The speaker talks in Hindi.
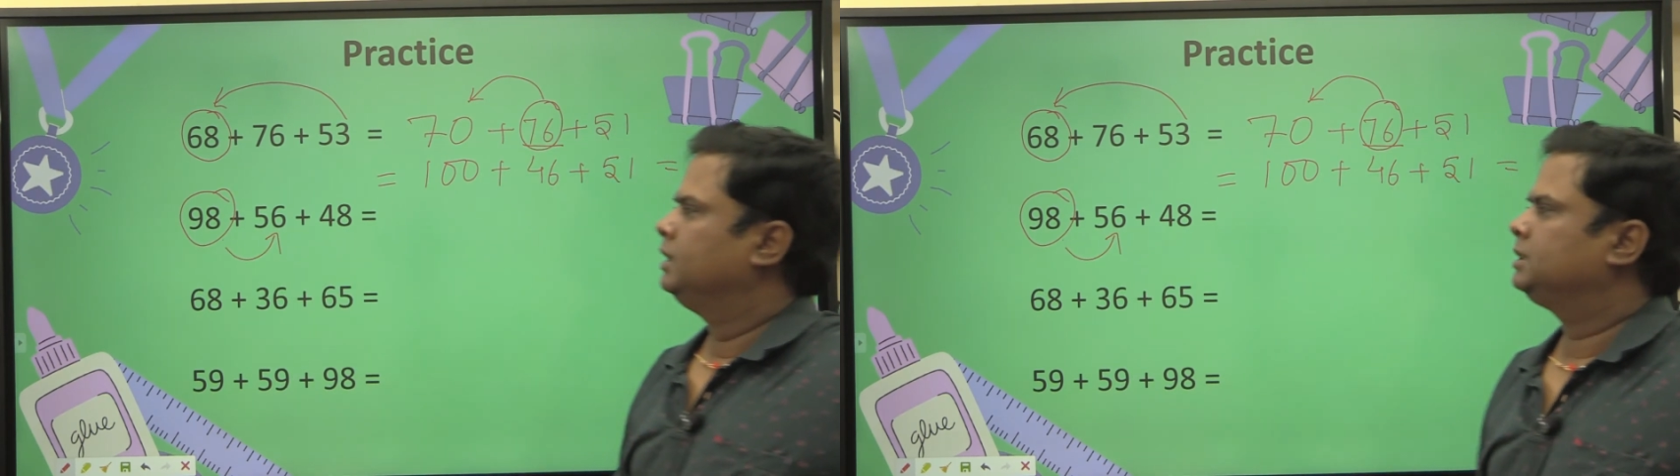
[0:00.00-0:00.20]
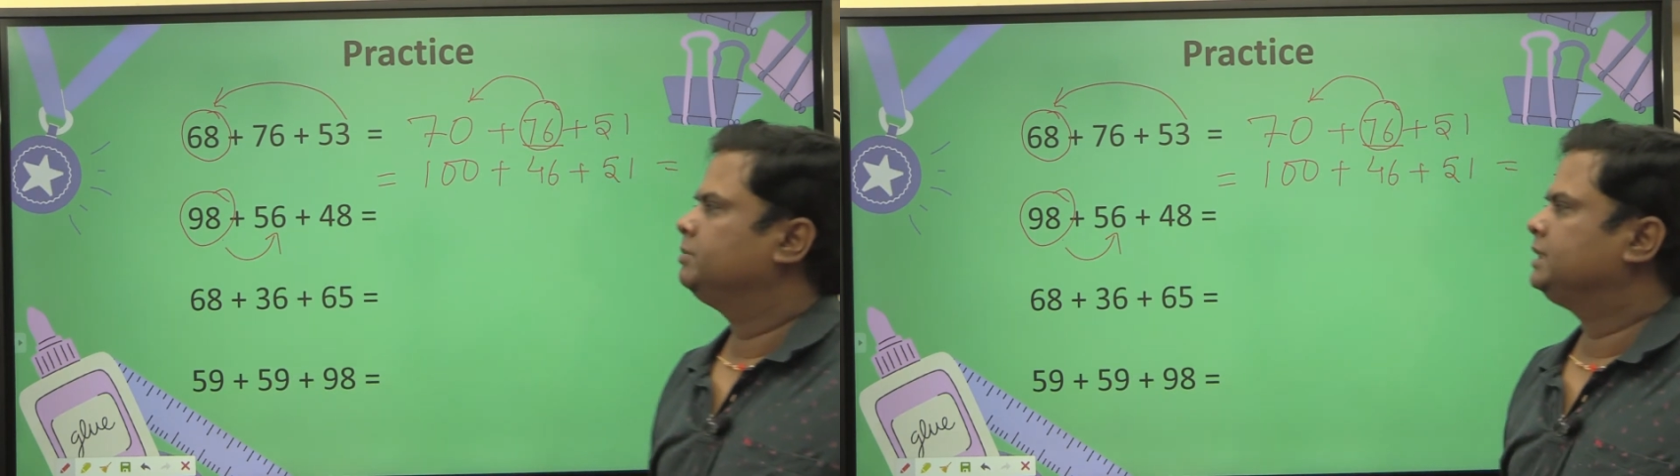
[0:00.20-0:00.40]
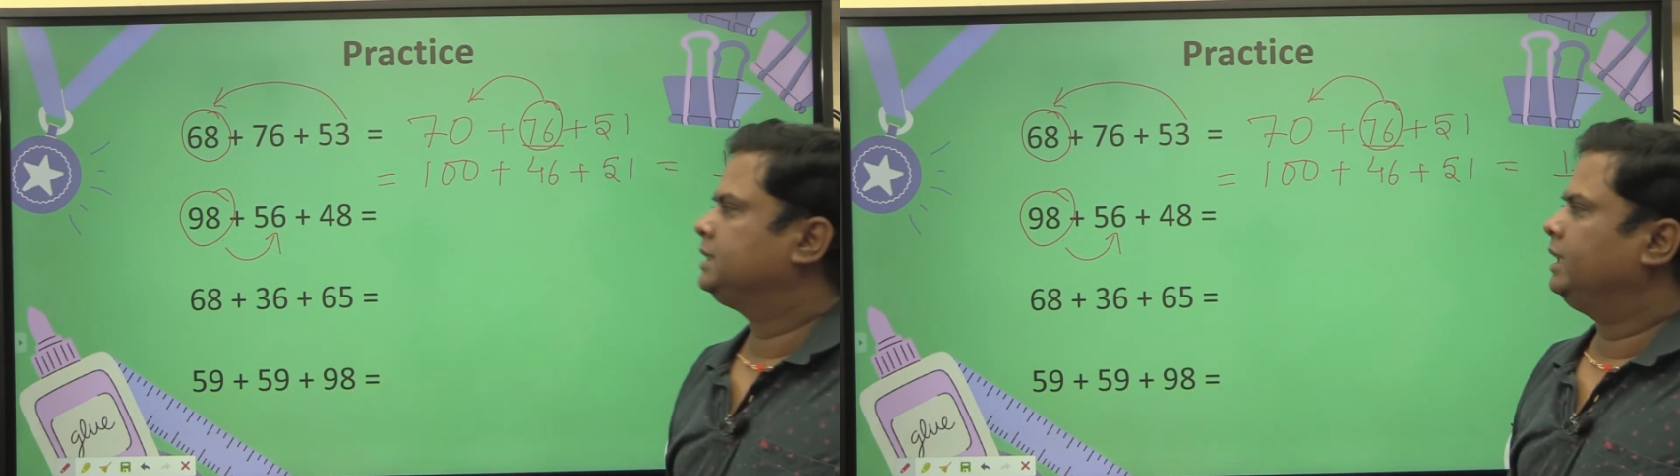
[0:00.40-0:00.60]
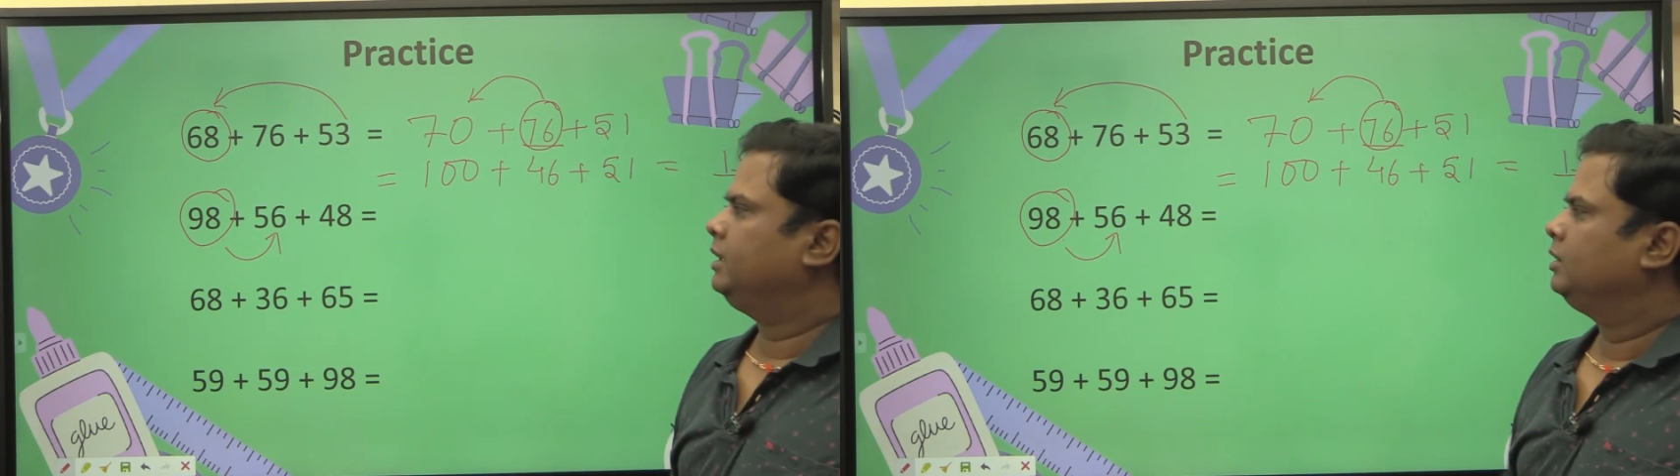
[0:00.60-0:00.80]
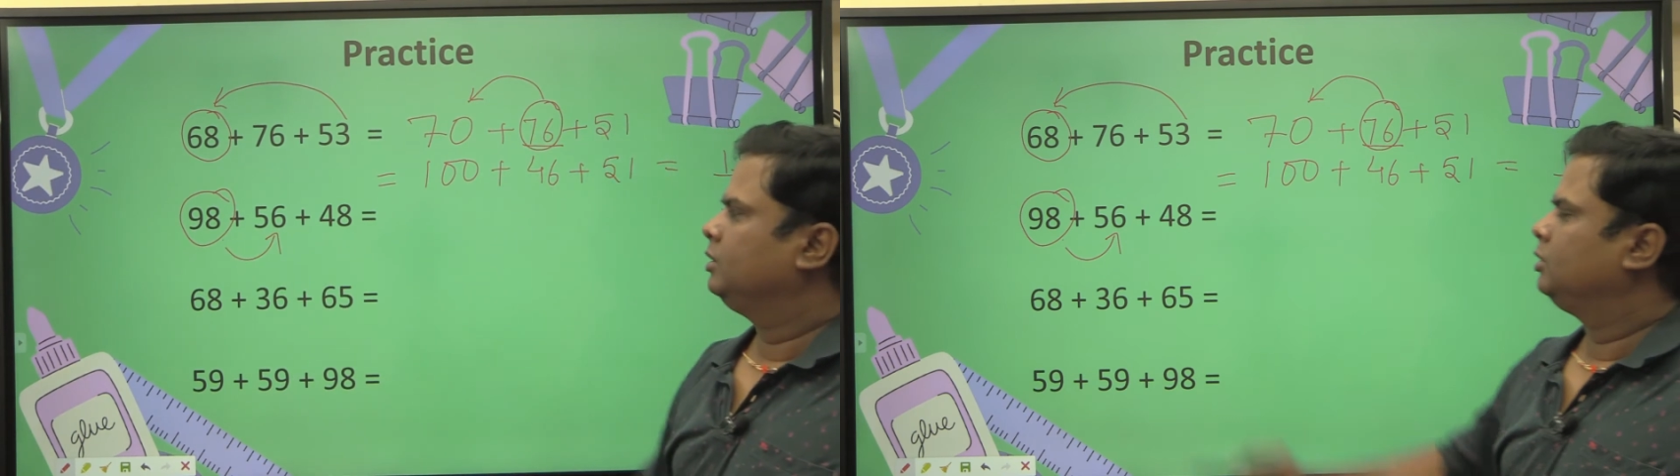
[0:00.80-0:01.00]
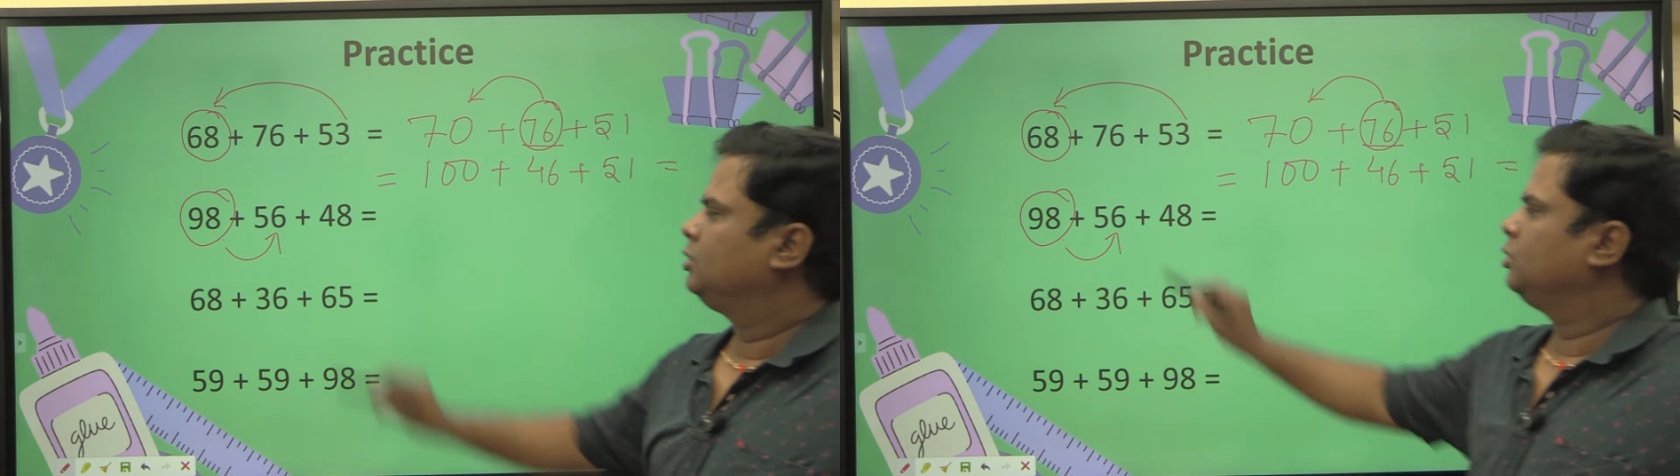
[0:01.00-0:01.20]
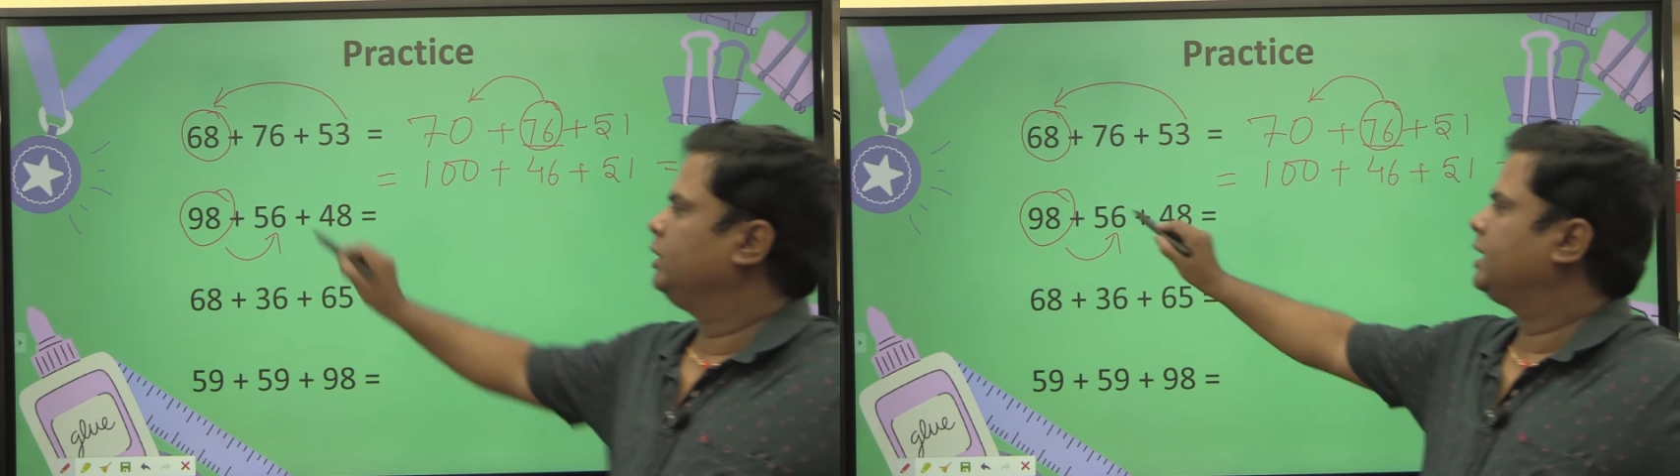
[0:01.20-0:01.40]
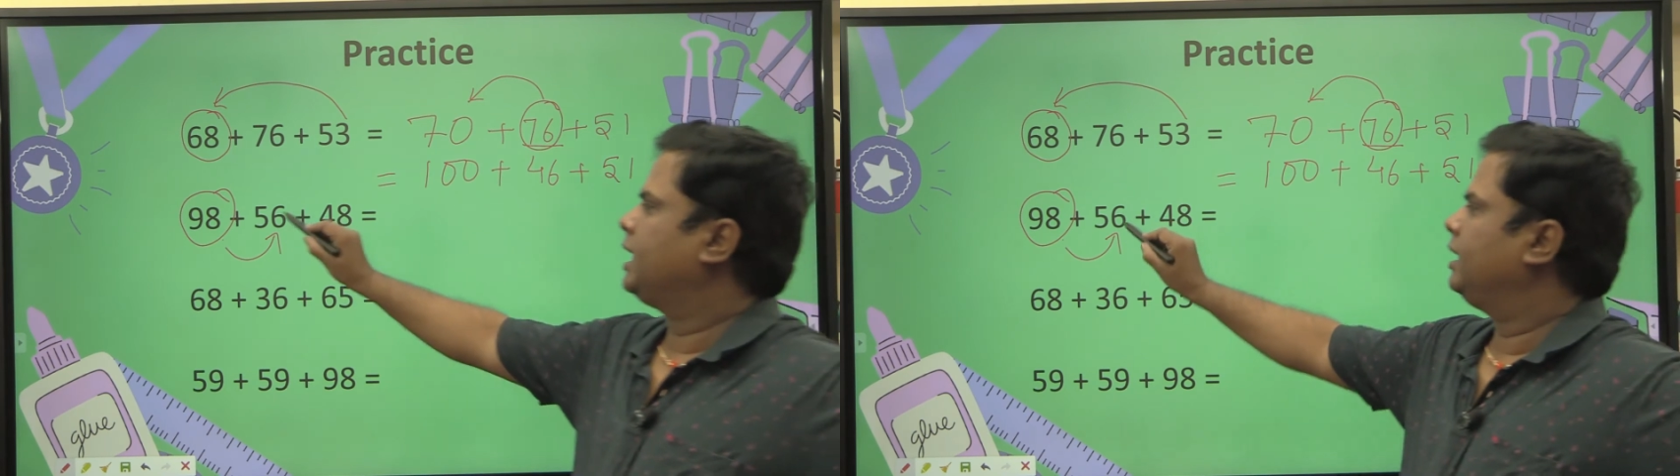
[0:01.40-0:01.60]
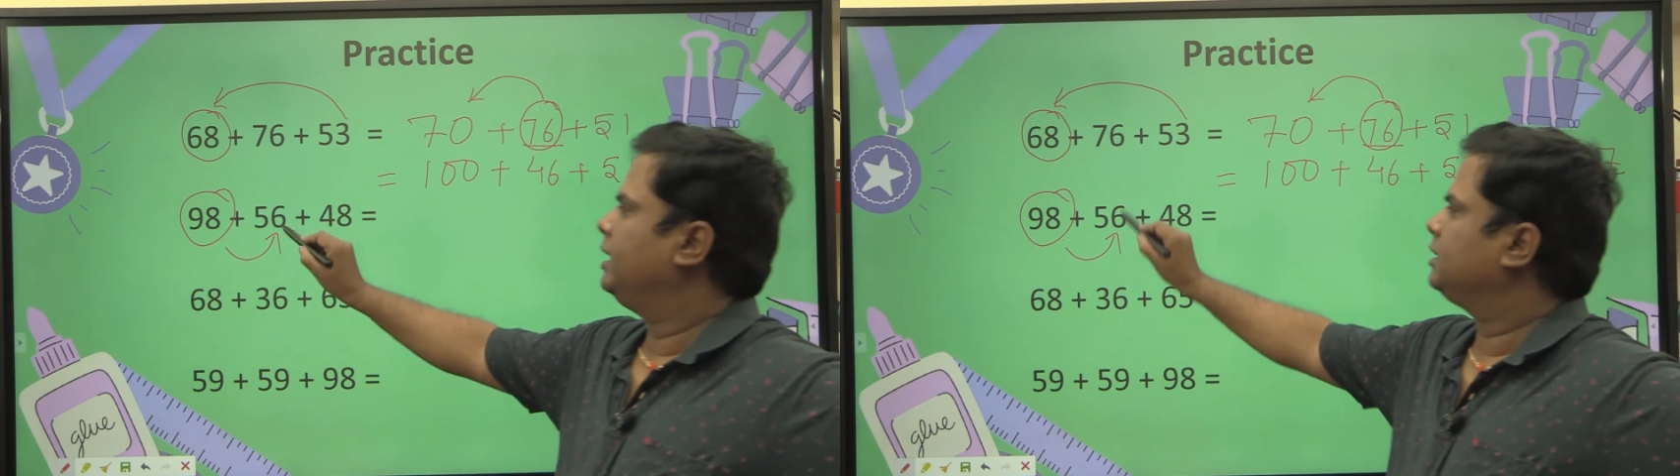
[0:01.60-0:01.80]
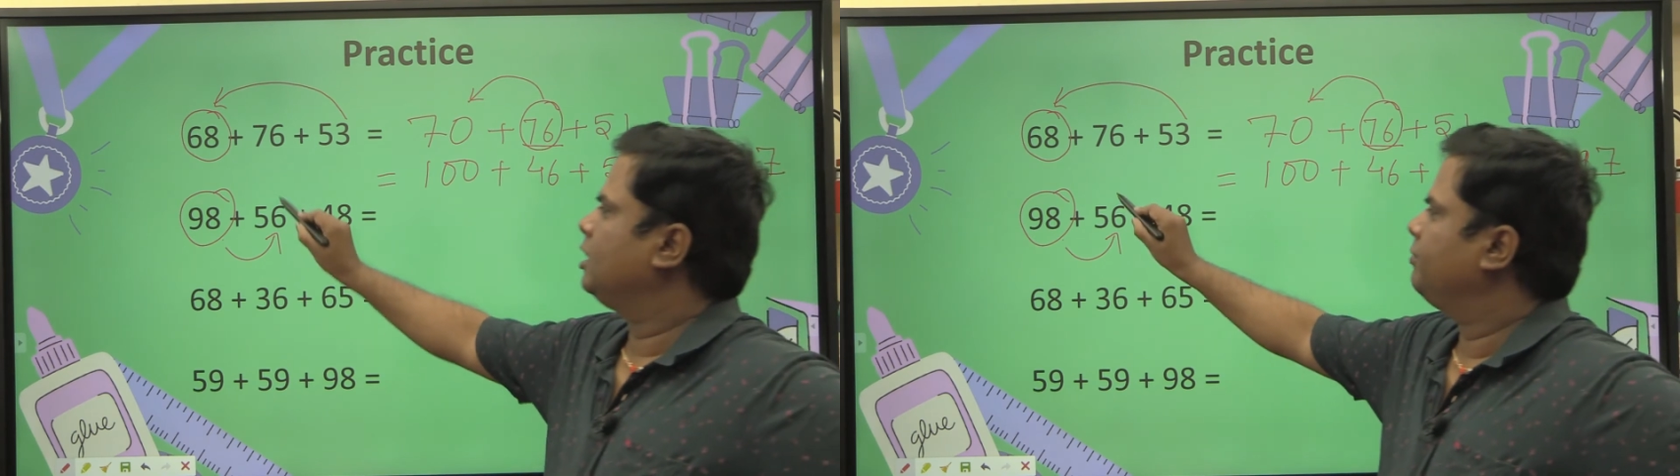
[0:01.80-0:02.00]
इसमें से टू निकाल
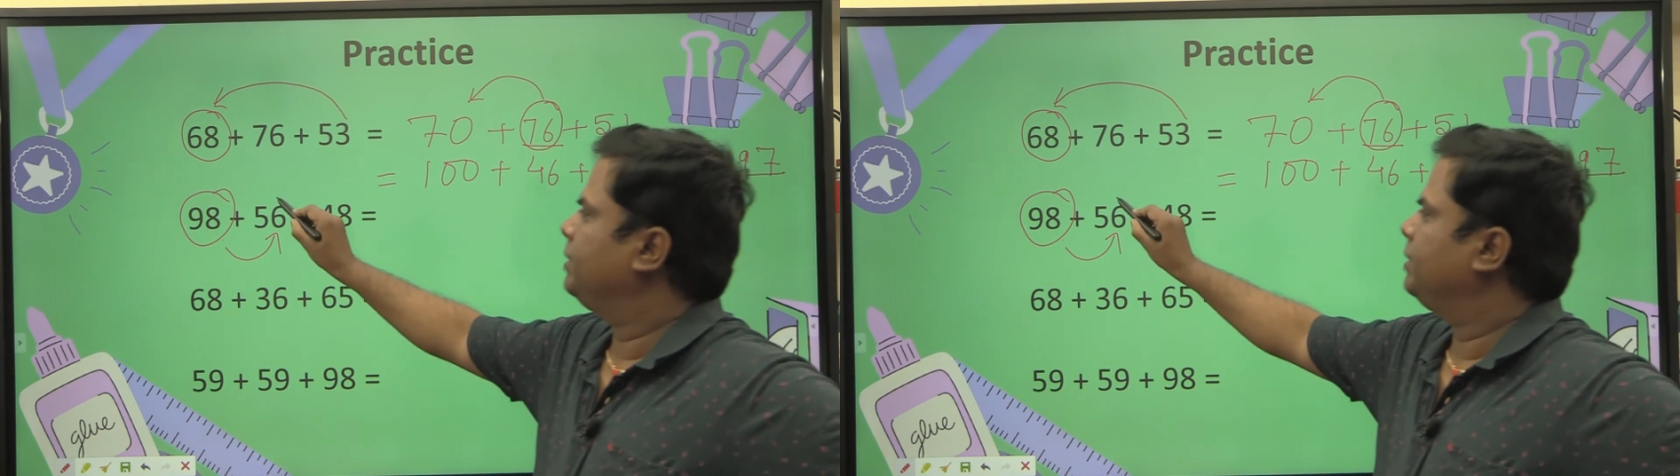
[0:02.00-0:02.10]
लेता हूँ